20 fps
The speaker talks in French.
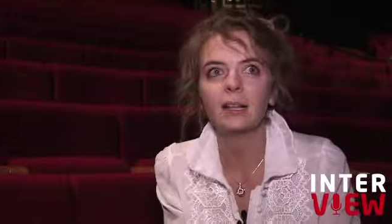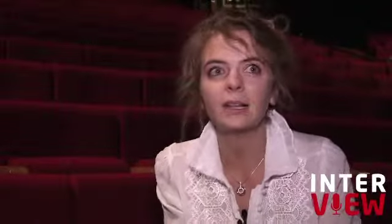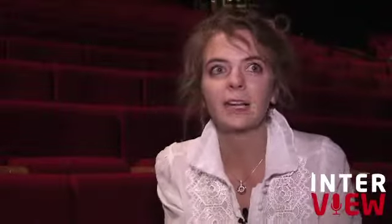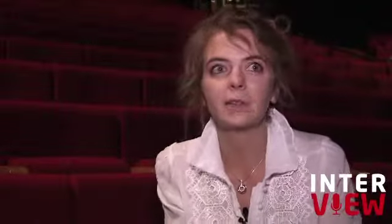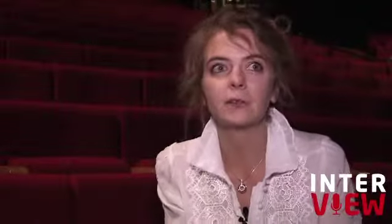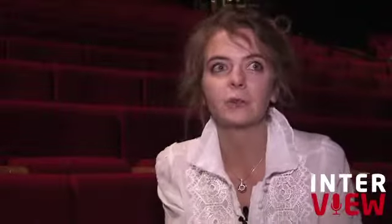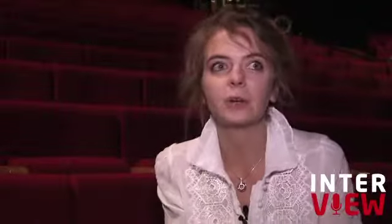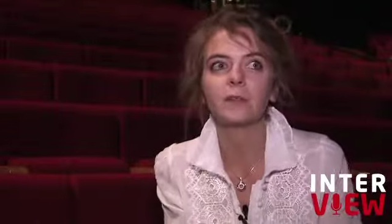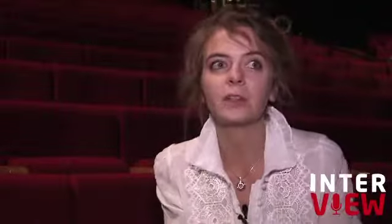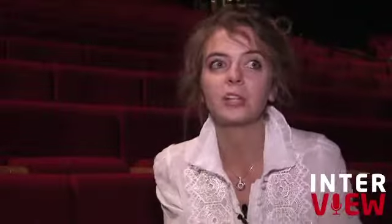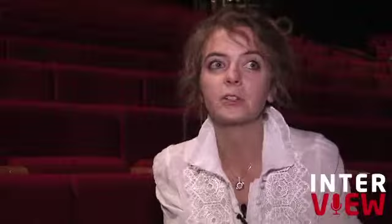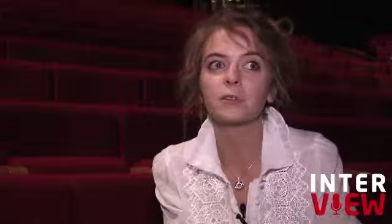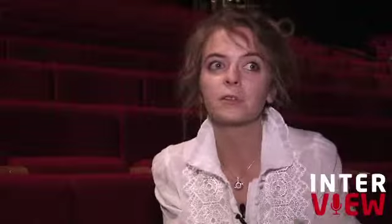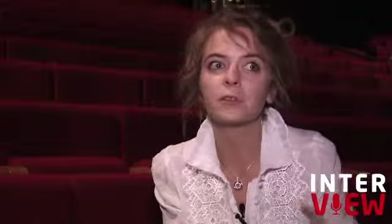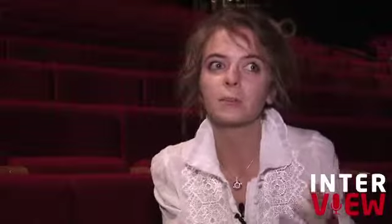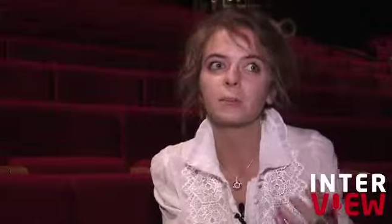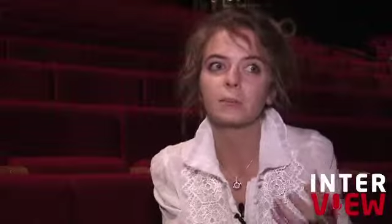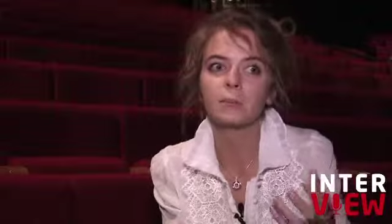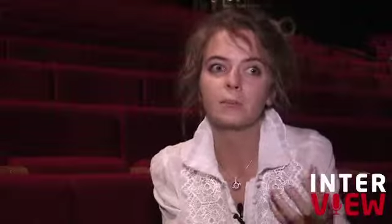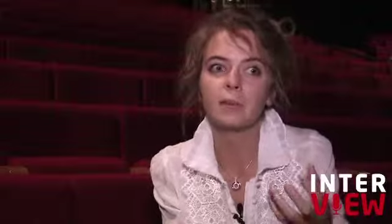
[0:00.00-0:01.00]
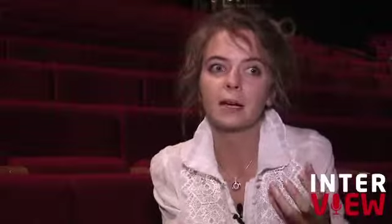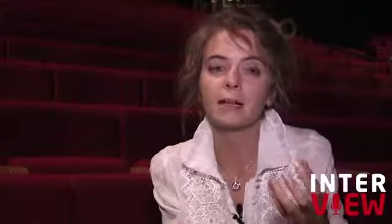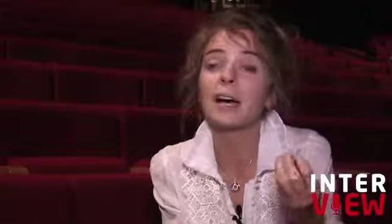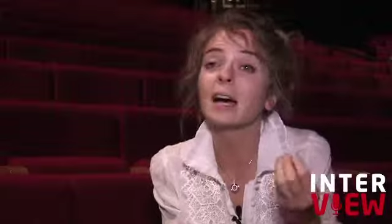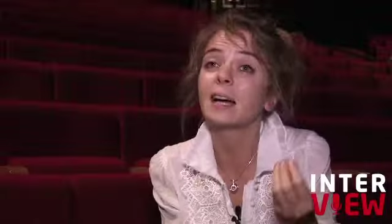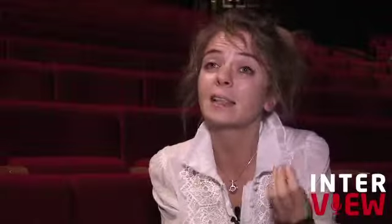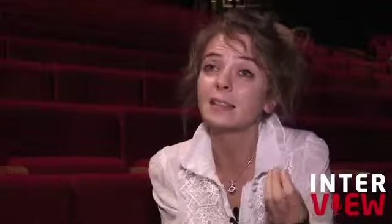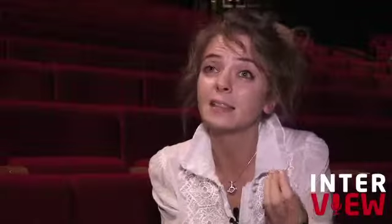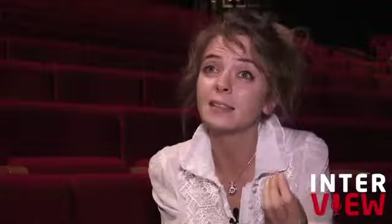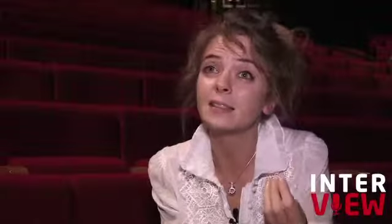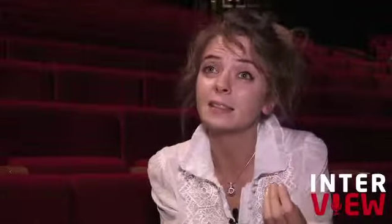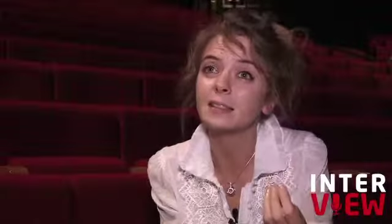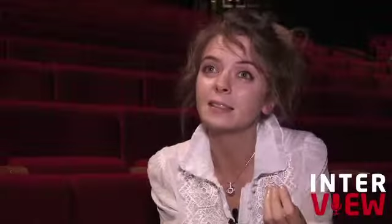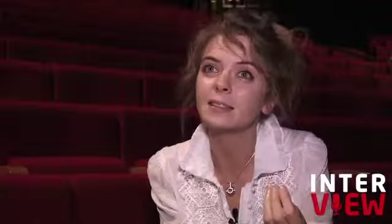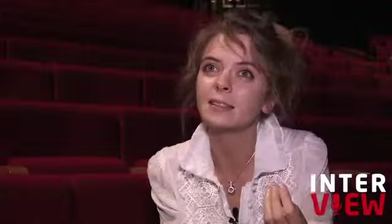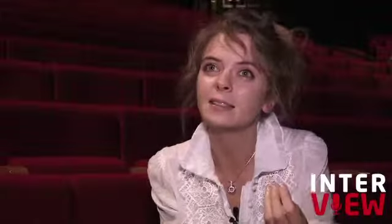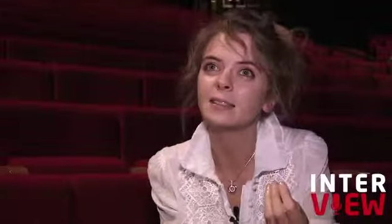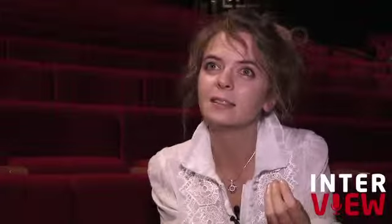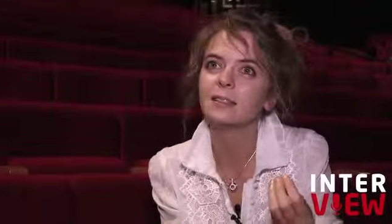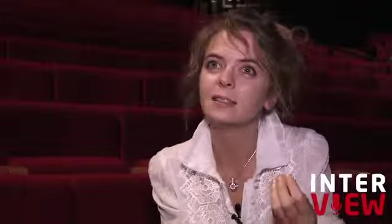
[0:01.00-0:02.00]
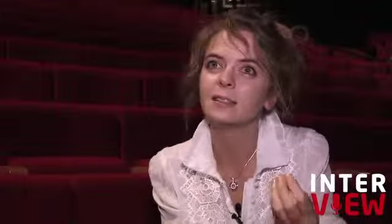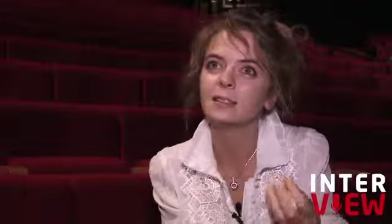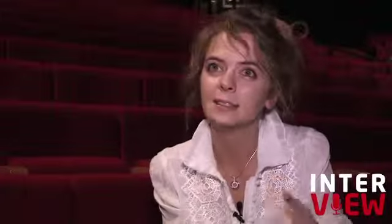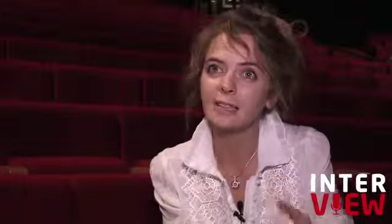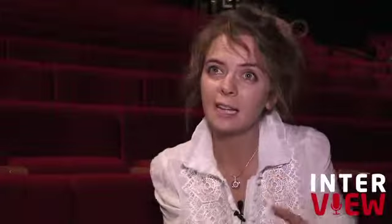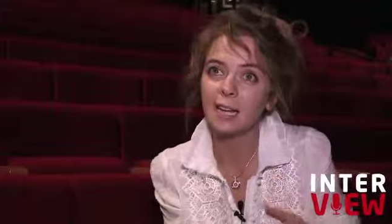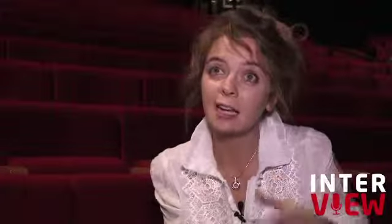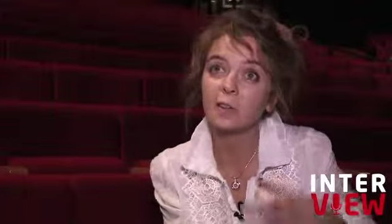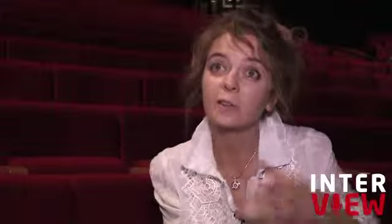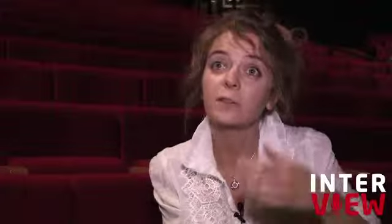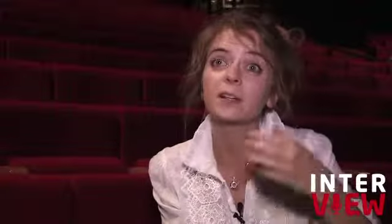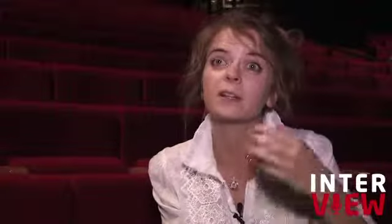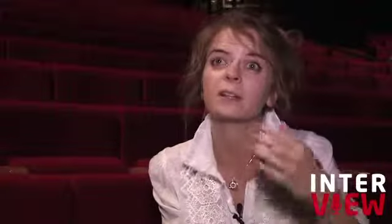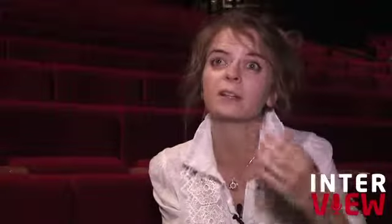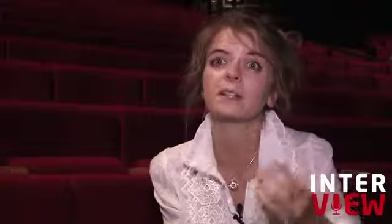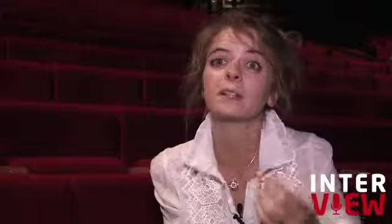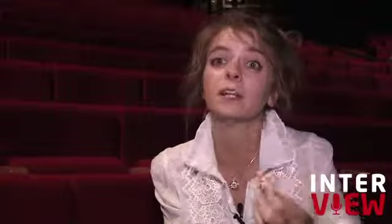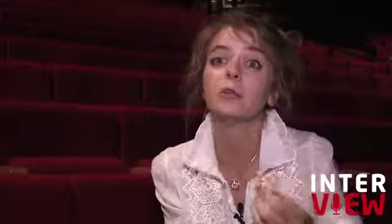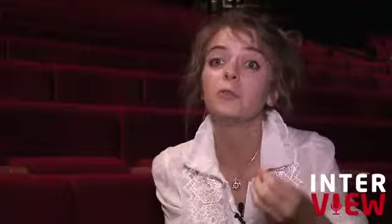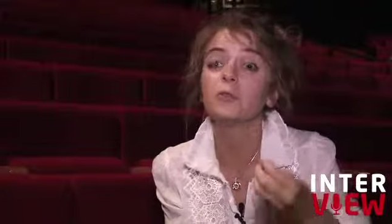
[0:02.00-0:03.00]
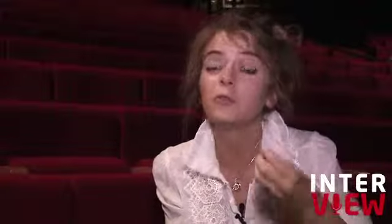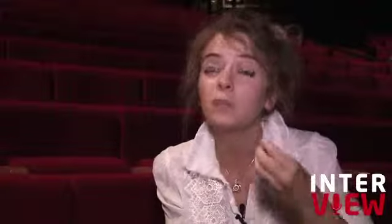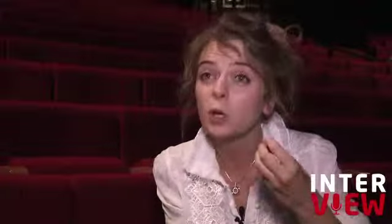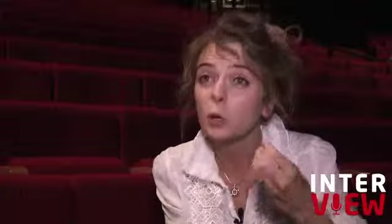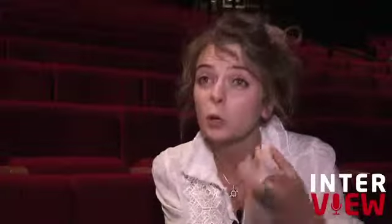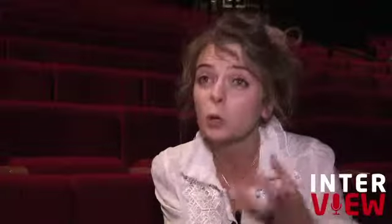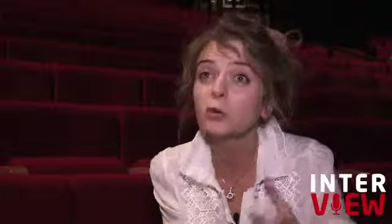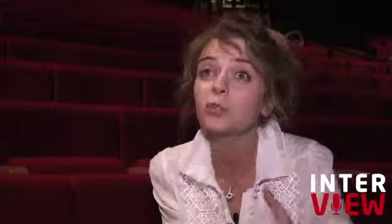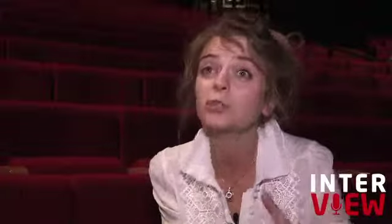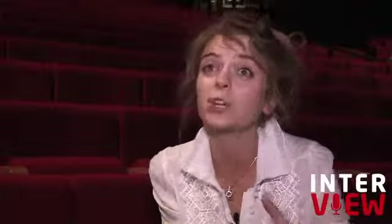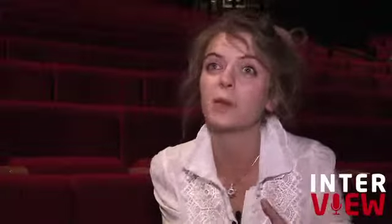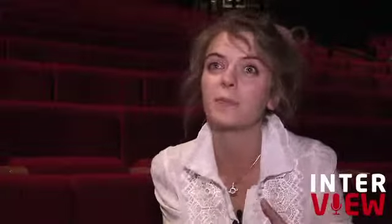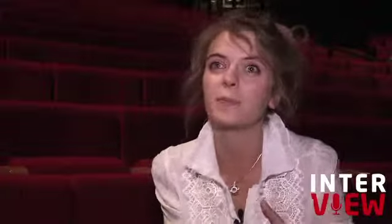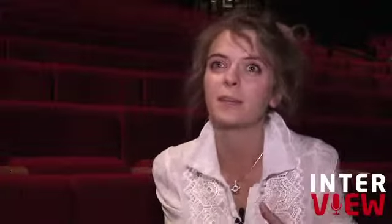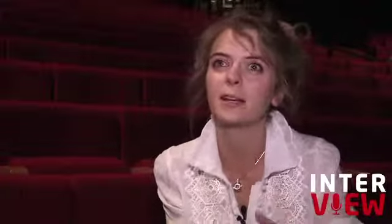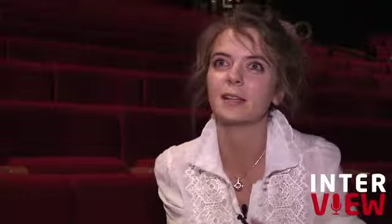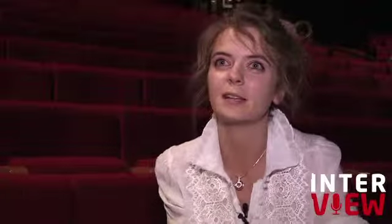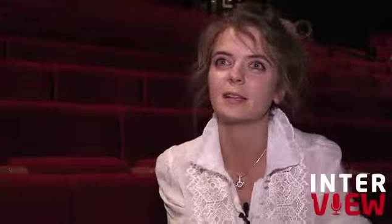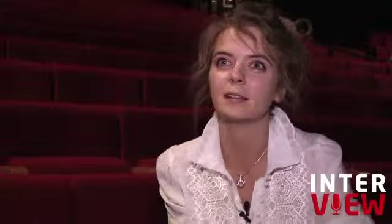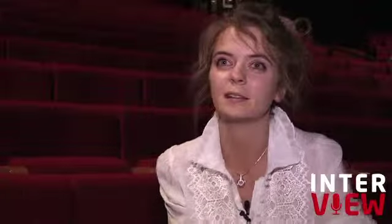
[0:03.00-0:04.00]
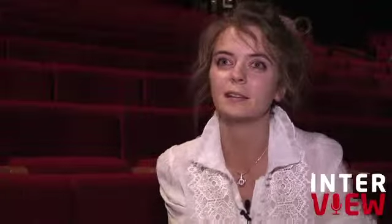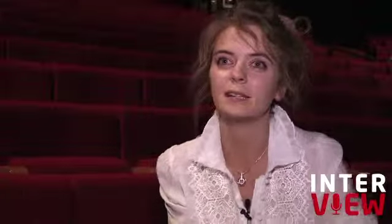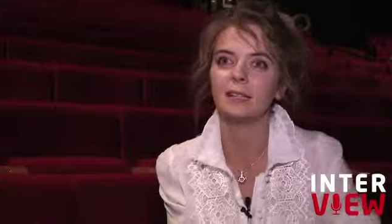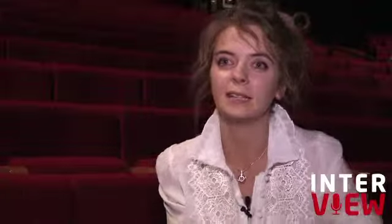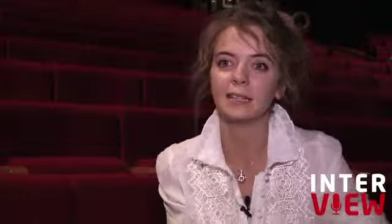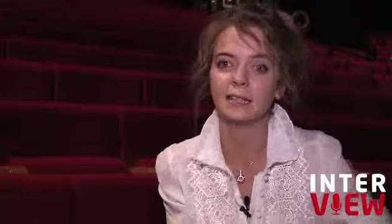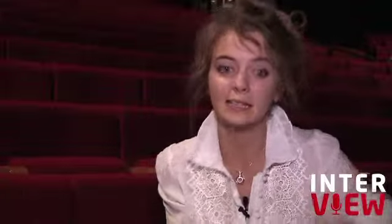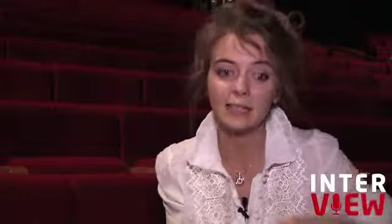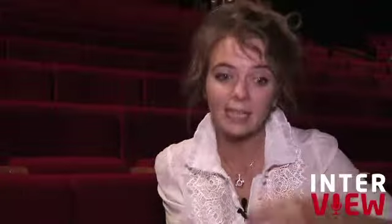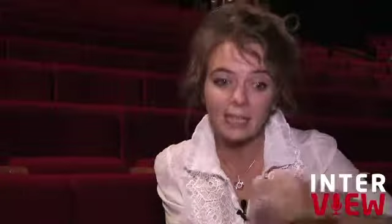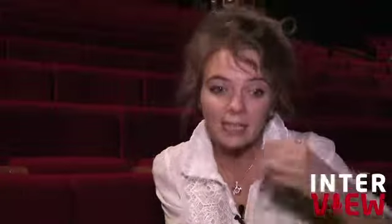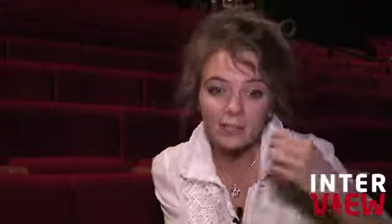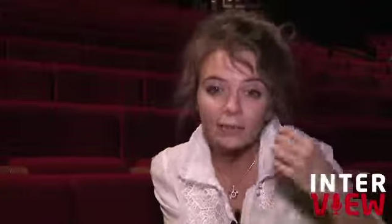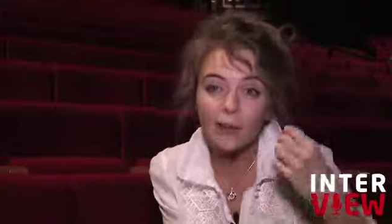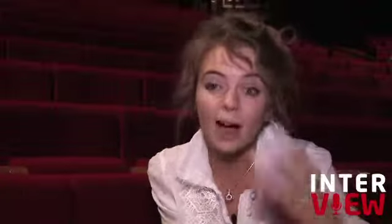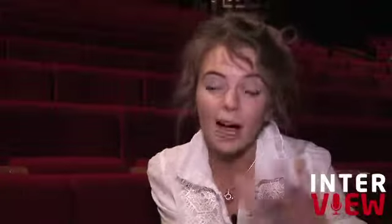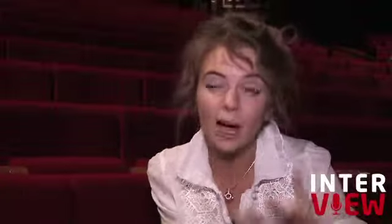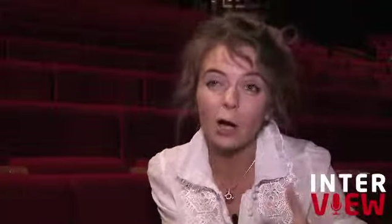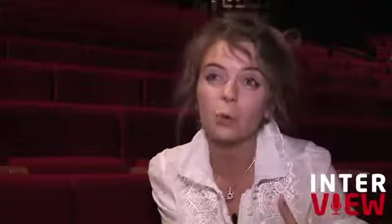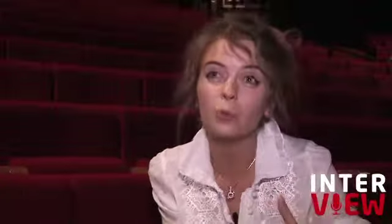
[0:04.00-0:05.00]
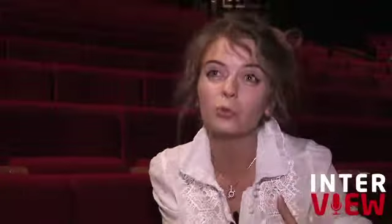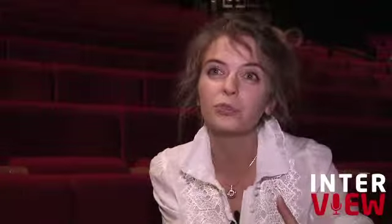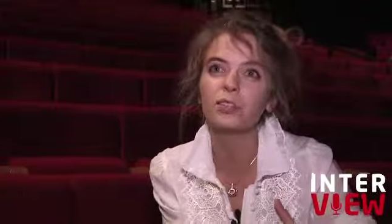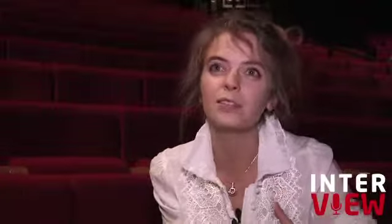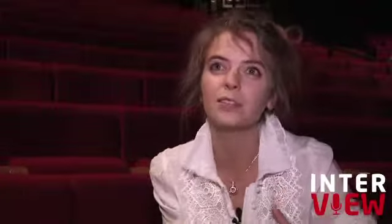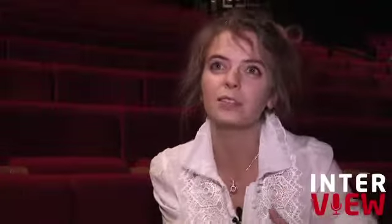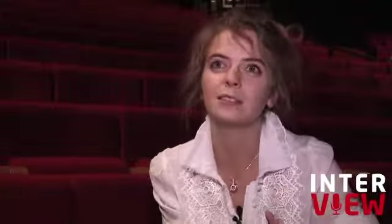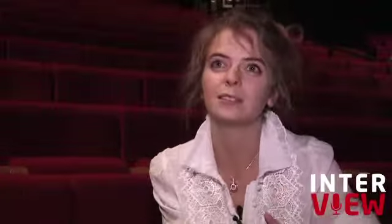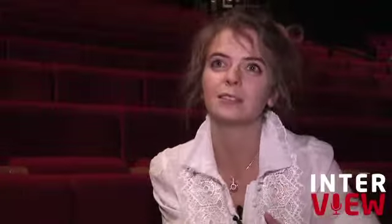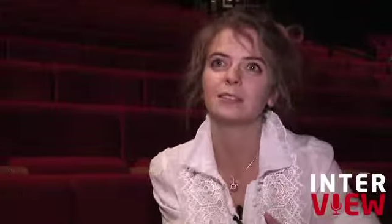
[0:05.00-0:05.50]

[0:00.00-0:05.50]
Et donc en fait, j'en fais ma narratrice. C'est elle en fait qui est le fil rouge de la pièce, et c'est elle qui va raconter